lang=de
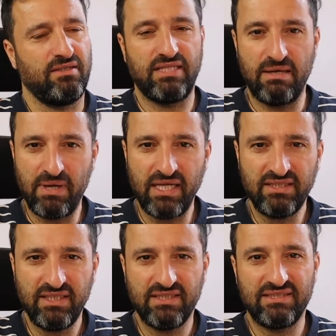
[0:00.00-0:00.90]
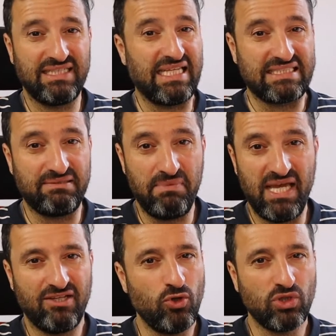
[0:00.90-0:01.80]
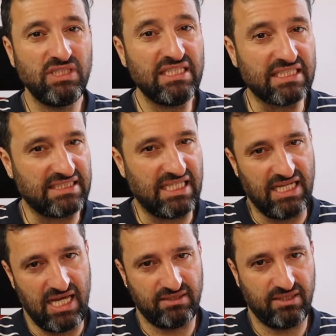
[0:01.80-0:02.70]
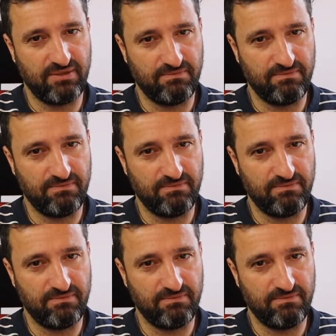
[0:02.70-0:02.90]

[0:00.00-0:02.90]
Der Mann, der das Meer noch nie gesehen hat.